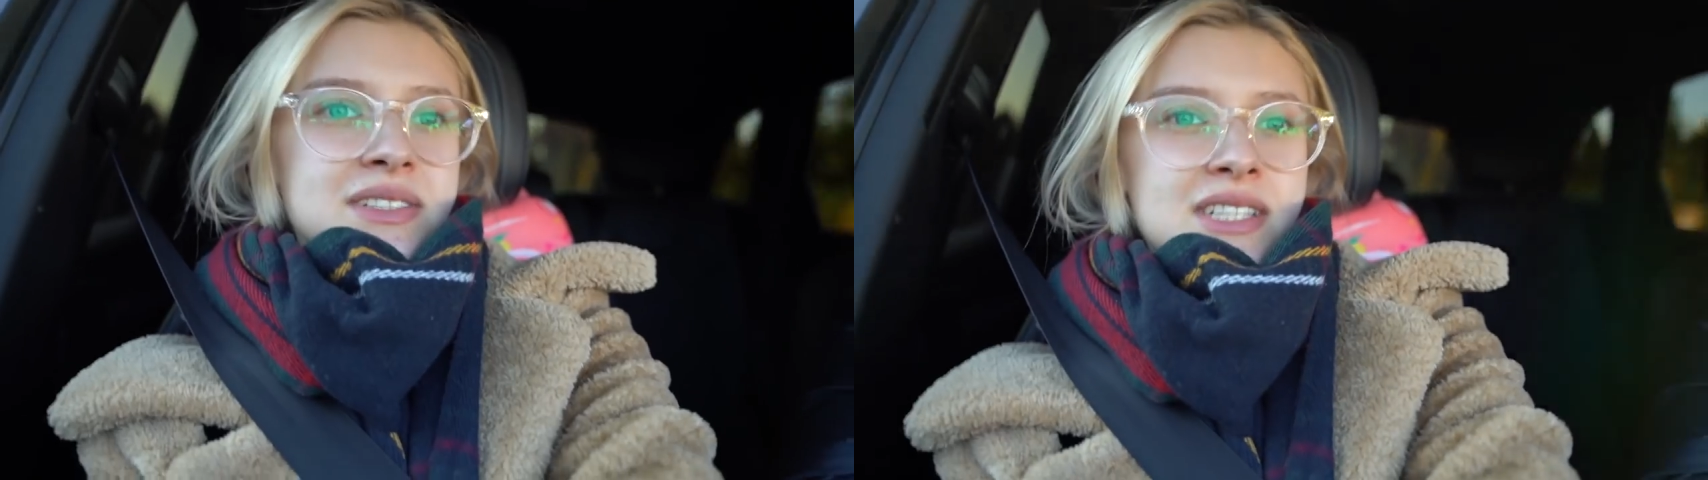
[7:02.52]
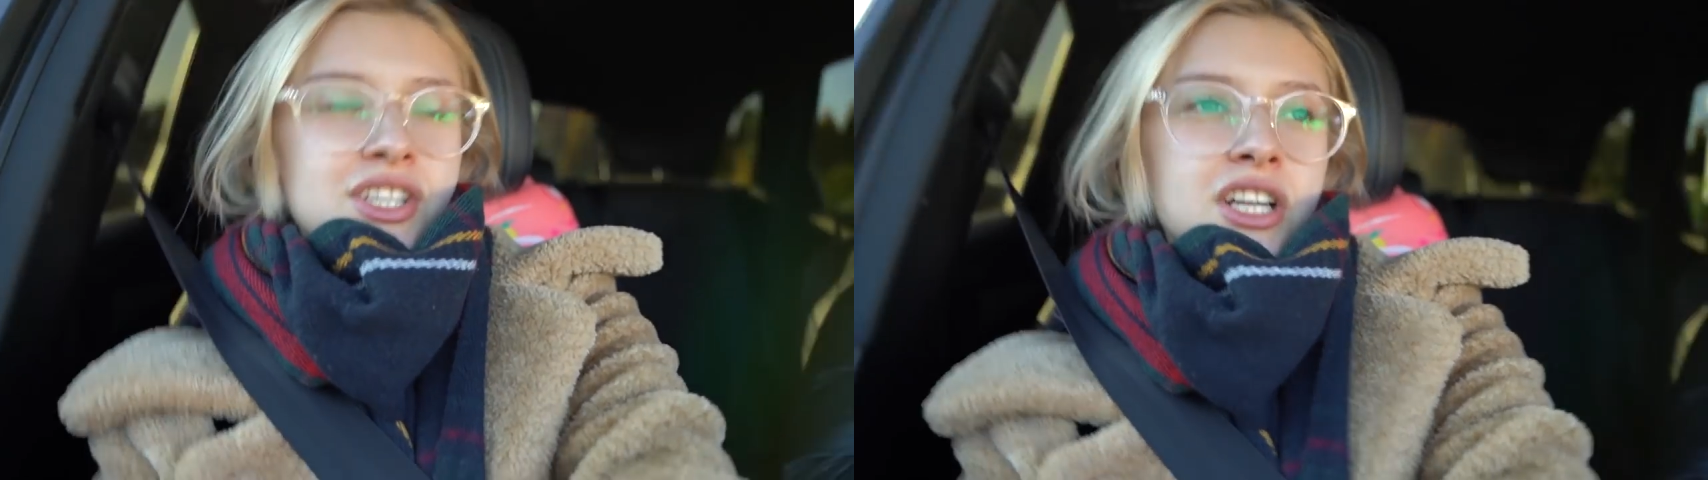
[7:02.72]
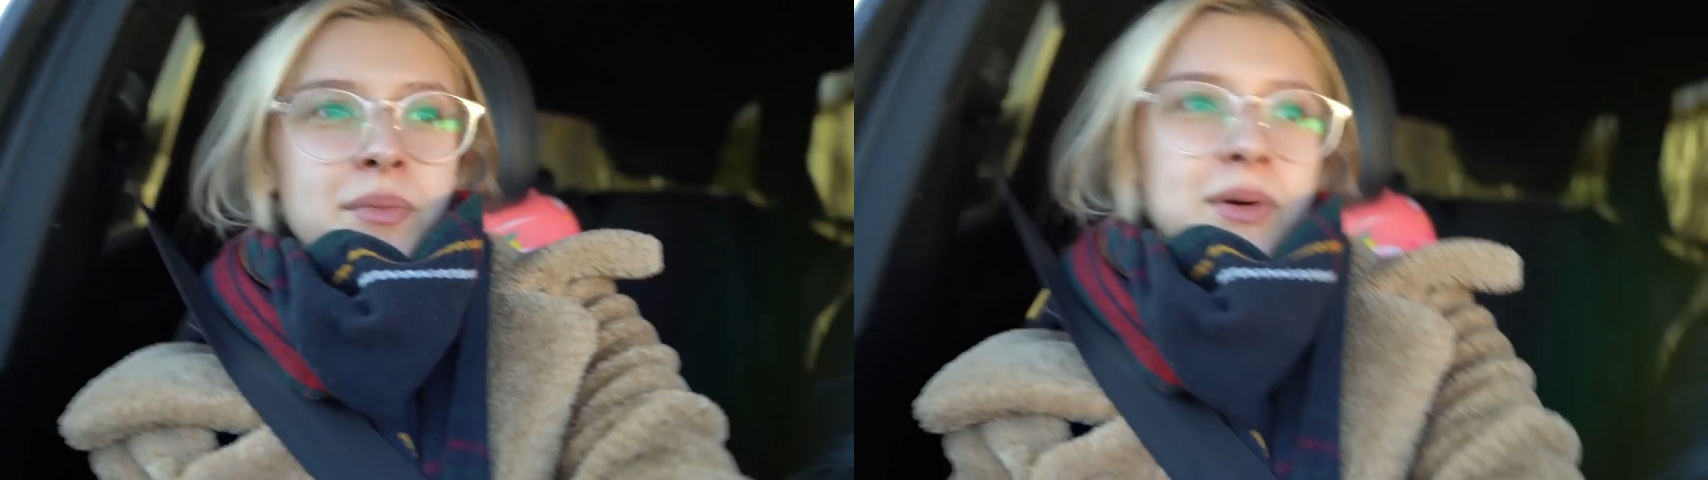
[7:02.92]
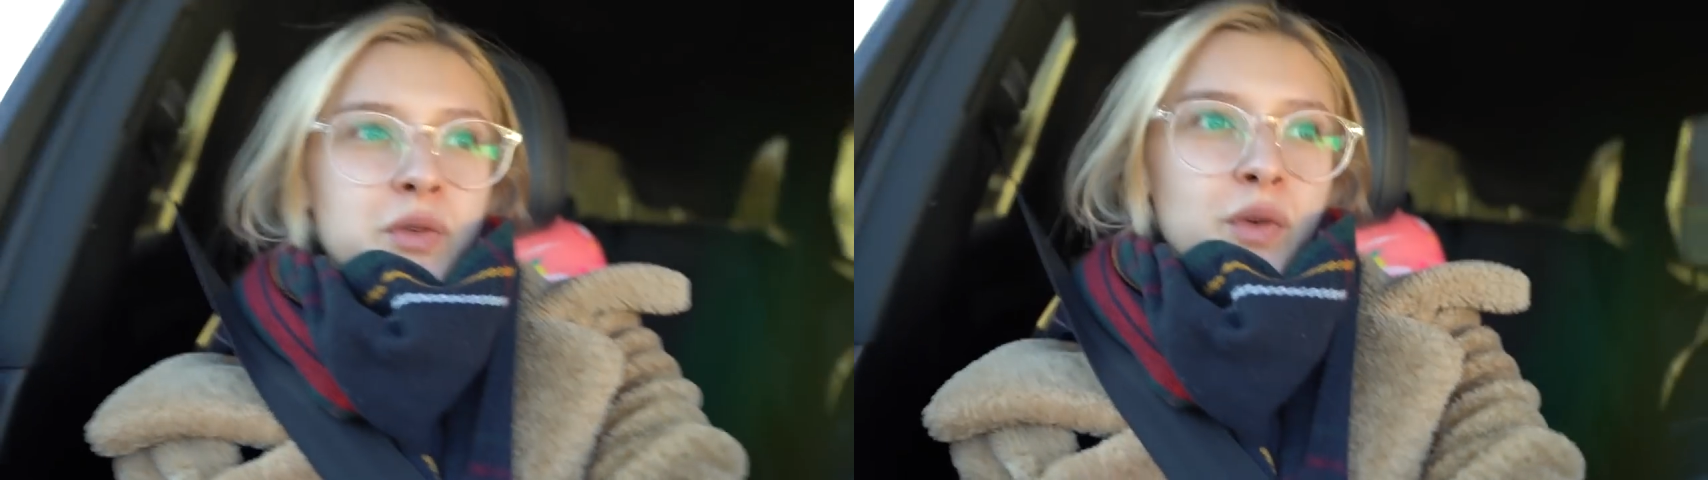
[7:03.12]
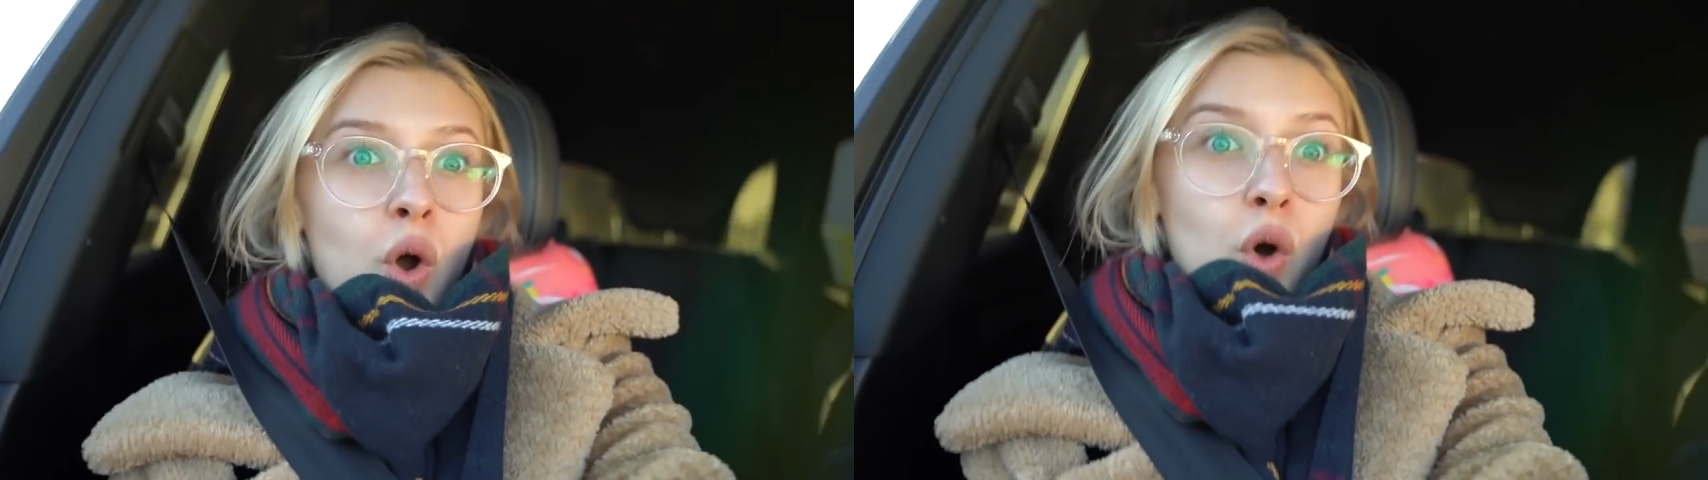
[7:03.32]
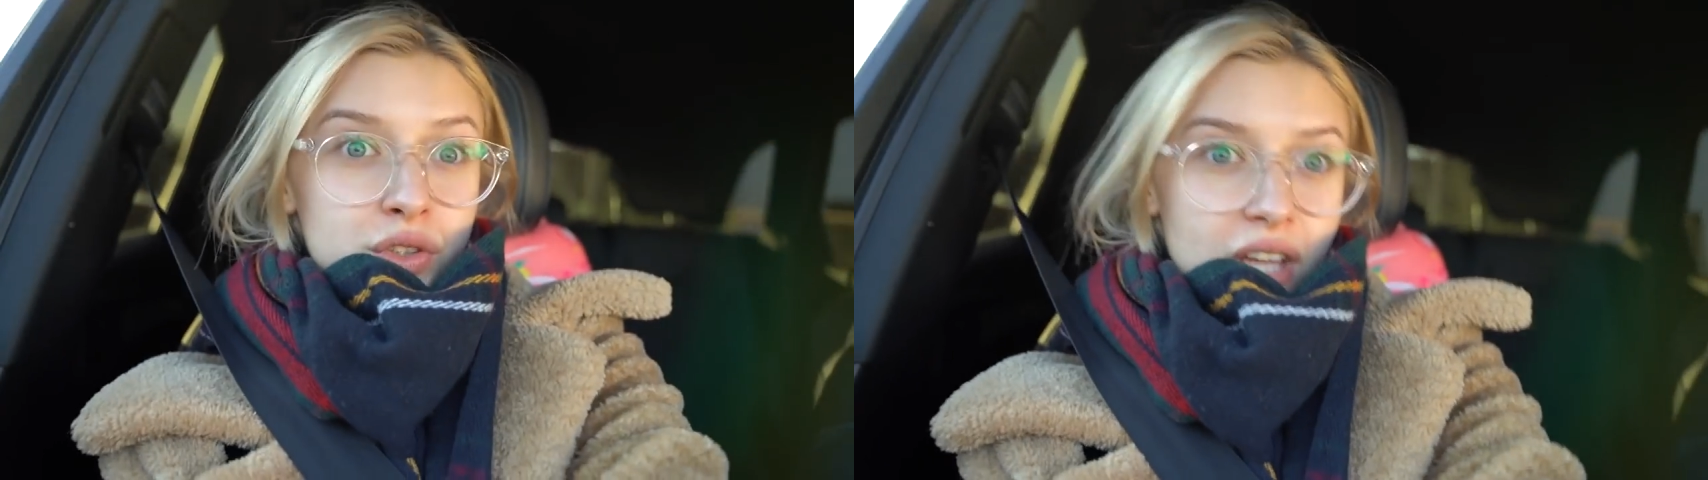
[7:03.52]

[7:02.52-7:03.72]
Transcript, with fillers: więc zaczęli panowie od